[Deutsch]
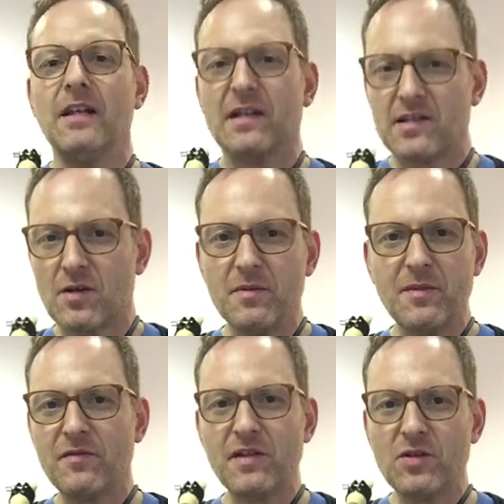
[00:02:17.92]
Es kommt immer
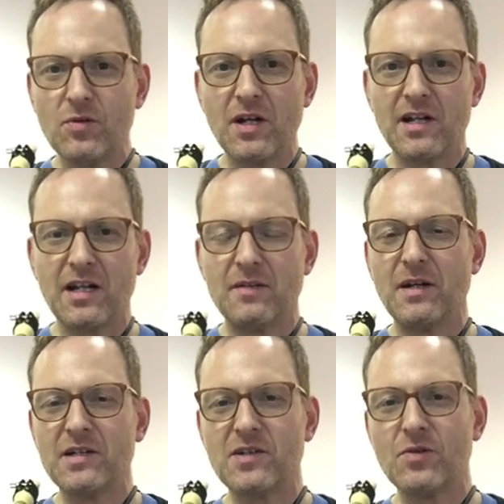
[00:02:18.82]
auf die Tonart an.
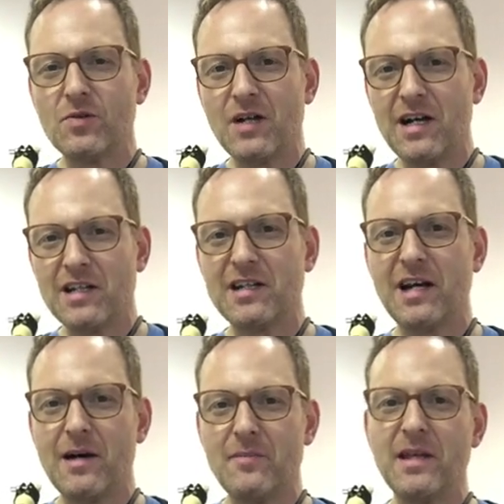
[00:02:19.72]
Manche Tonarten
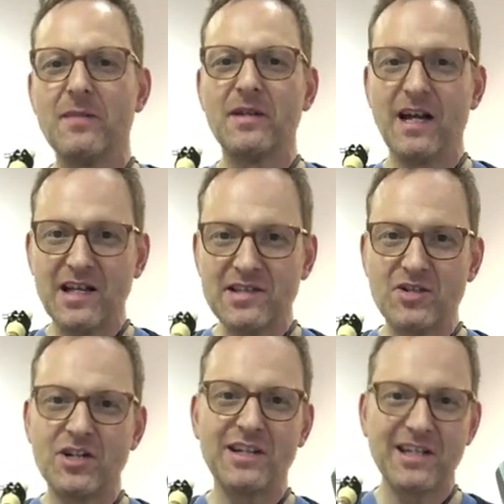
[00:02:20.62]
haben eben ein Ass
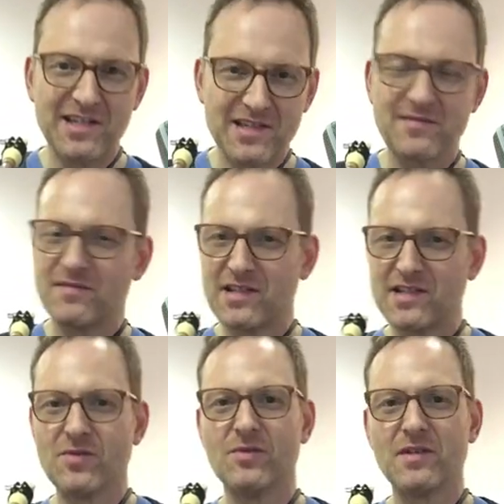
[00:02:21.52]
statt ein Gis. Das
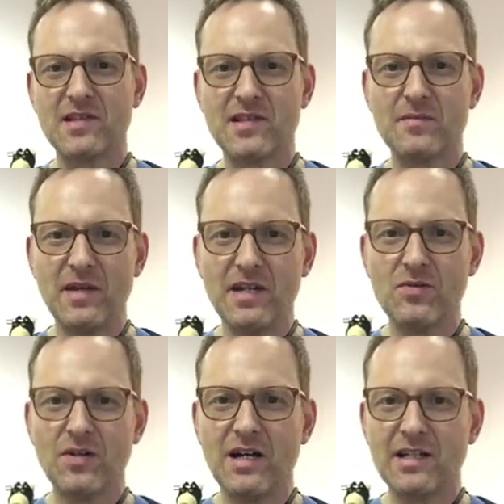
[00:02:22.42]
ist so. Das ist eine
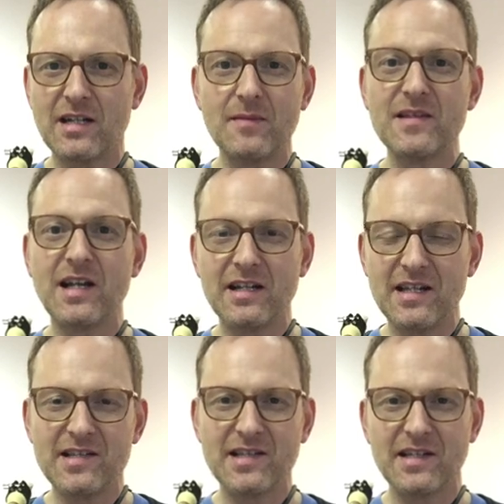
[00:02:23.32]
B-Tonart, da gibt es kein
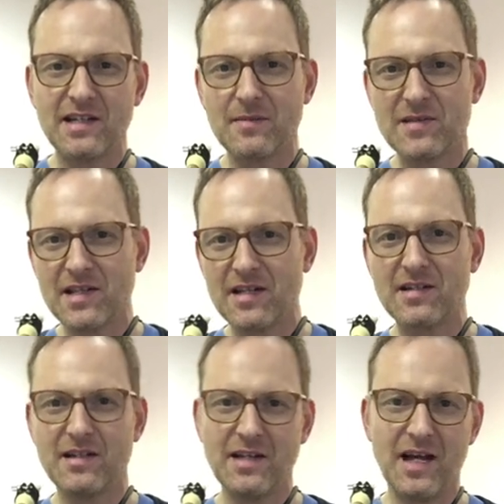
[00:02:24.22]
Gis drin, da gibt es
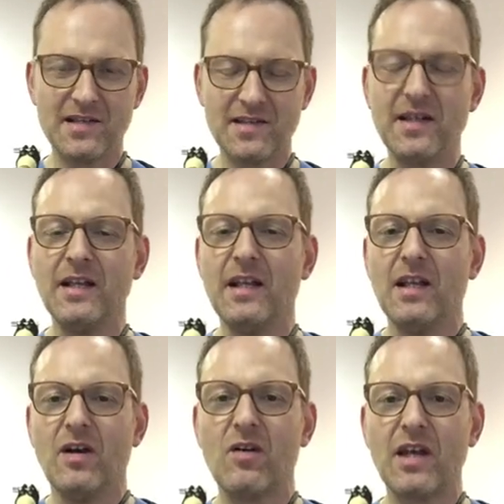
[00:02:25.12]
dann ein Ass.
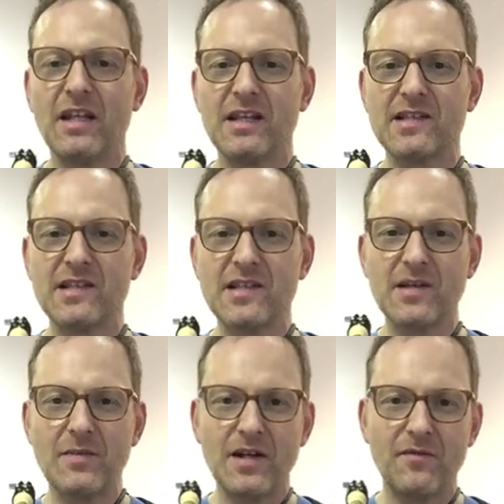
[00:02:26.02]
Okay, jetzt ist das
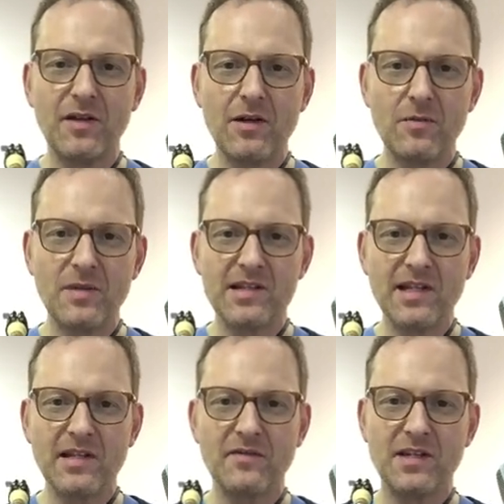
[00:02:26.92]
aber viel
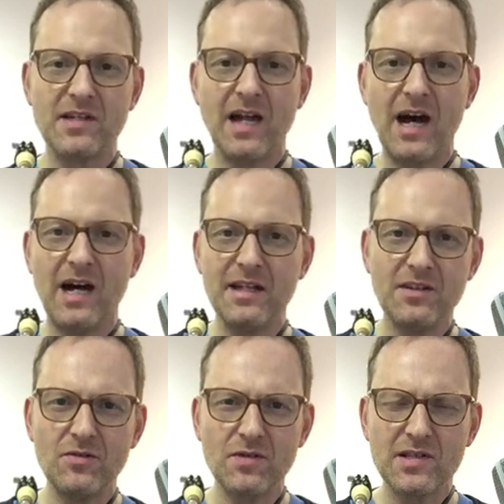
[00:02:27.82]
komplizierter, wenn ich ein A in den
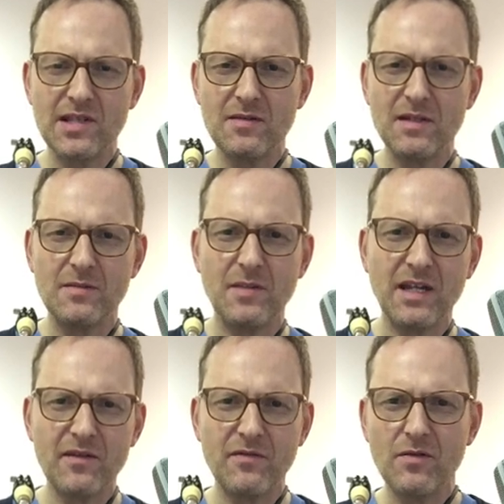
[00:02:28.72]
Noten sehe mit einem B
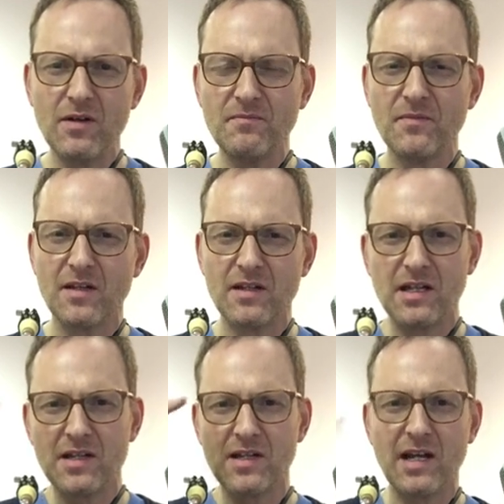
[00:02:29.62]
davor, dann
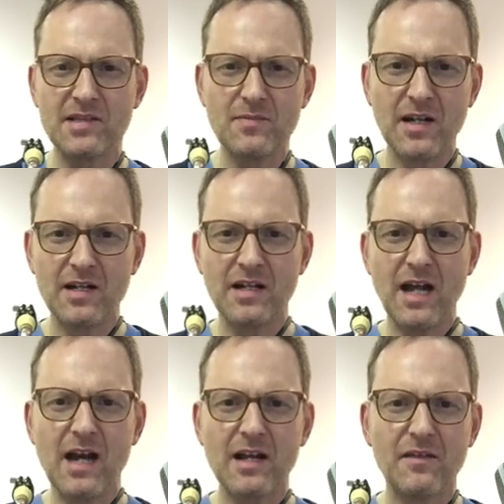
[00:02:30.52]
denke ich ja erstmal an den
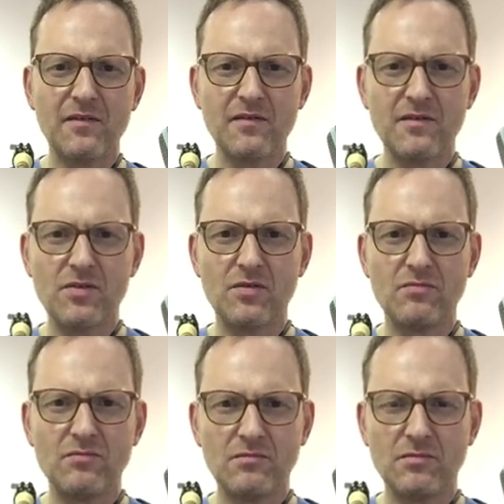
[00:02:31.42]
A-Griff. So,
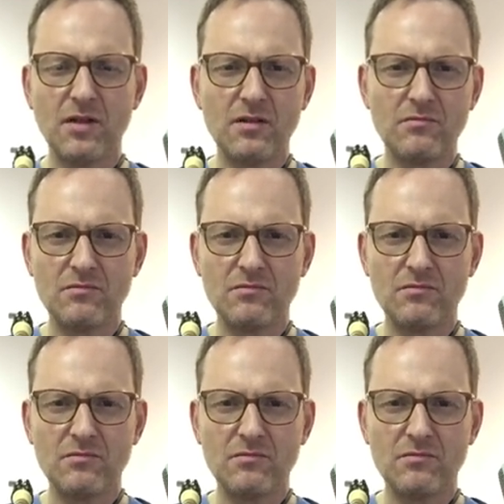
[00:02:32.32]
ne?